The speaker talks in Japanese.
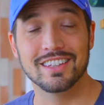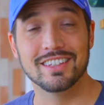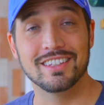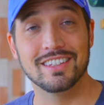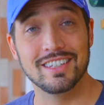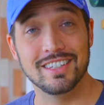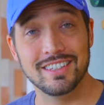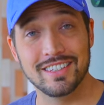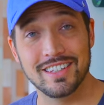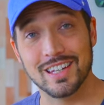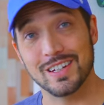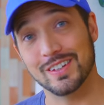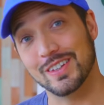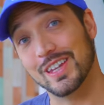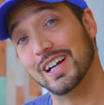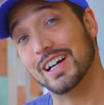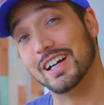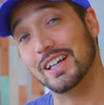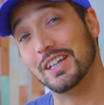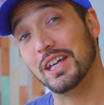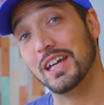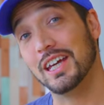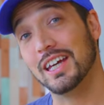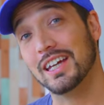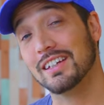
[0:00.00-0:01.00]
人生の
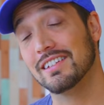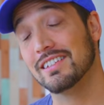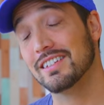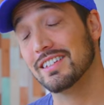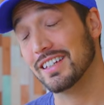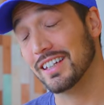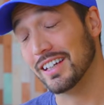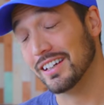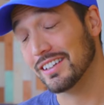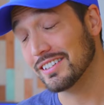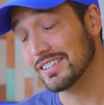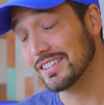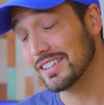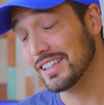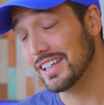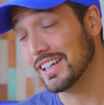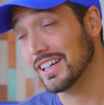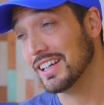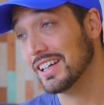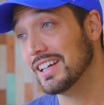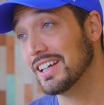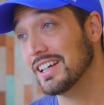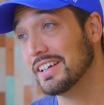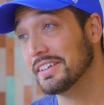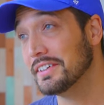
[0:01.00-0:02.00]
中で逆
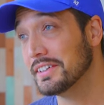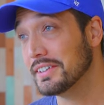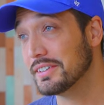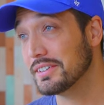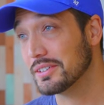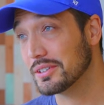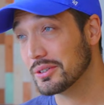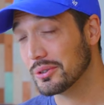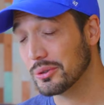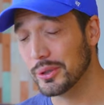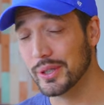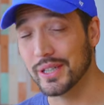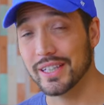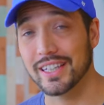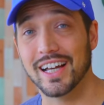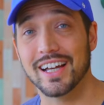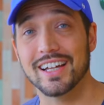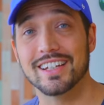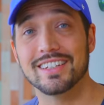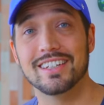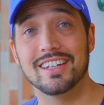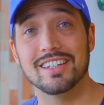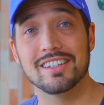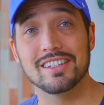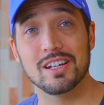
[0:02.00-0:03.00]
にすごい
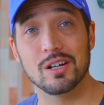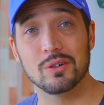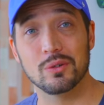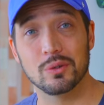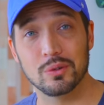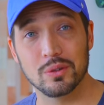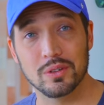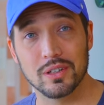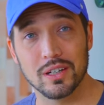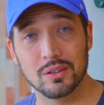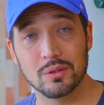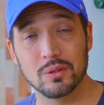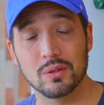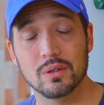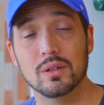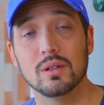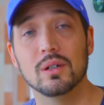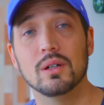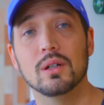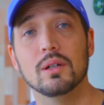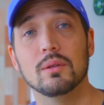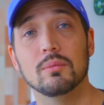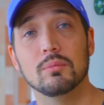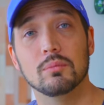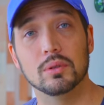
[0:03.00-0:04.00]
大切なことだ
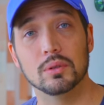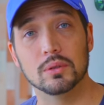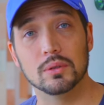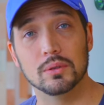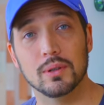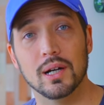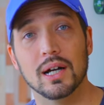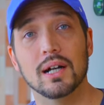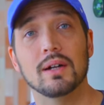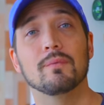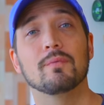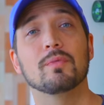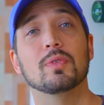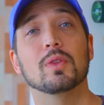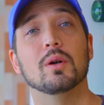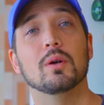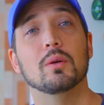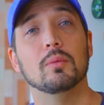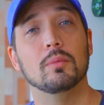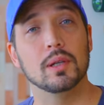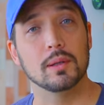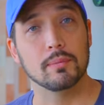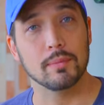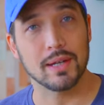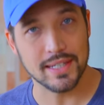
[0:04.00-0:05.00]
と僕は
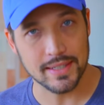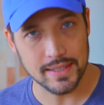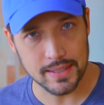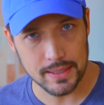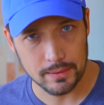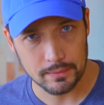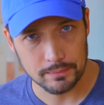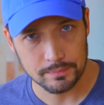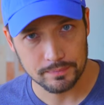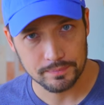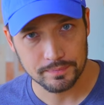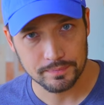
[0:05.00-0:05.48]
思います。